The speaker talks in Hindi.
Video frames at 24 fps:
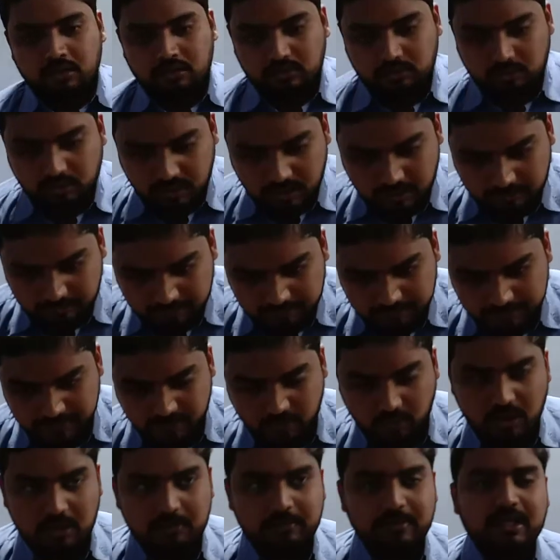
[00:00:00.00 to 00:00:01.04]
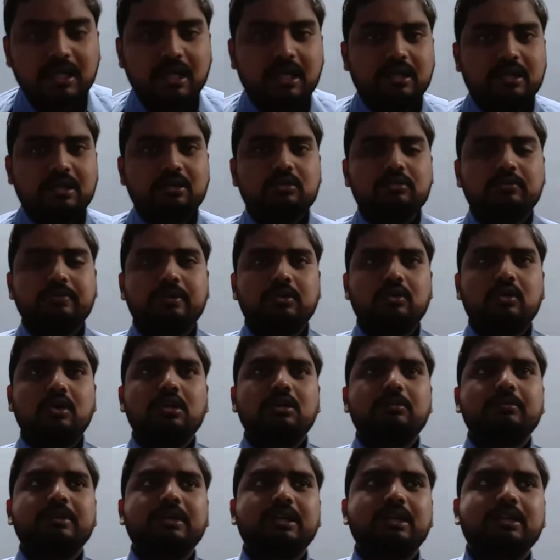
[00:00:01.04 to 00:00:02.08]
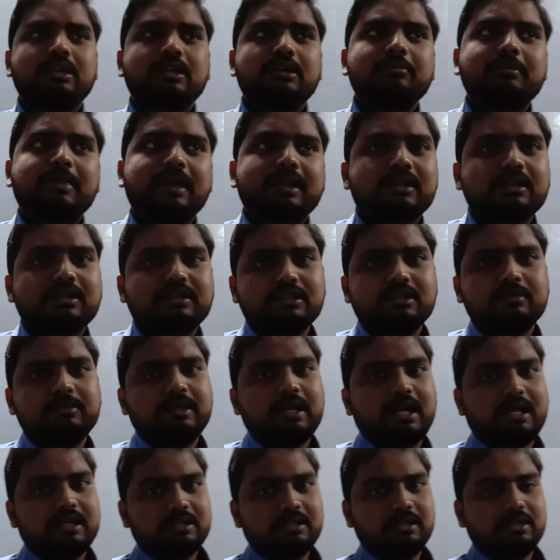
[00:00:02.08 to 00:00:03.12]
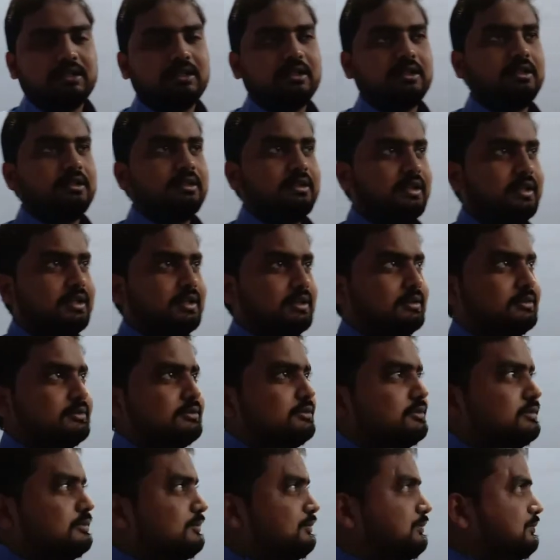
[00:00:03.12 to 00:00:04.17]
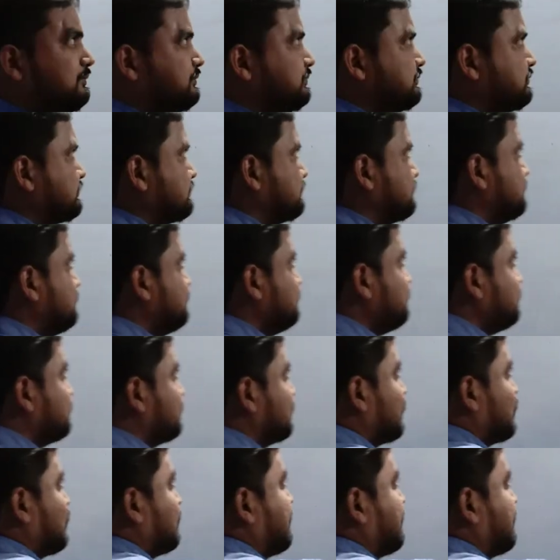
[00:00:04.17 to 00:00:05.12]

तो अगर हमें फ़िनॉल बनाने हैं तो फ़िनॉल हम किन किन मेथड से बना सकते हैं ठीक है तो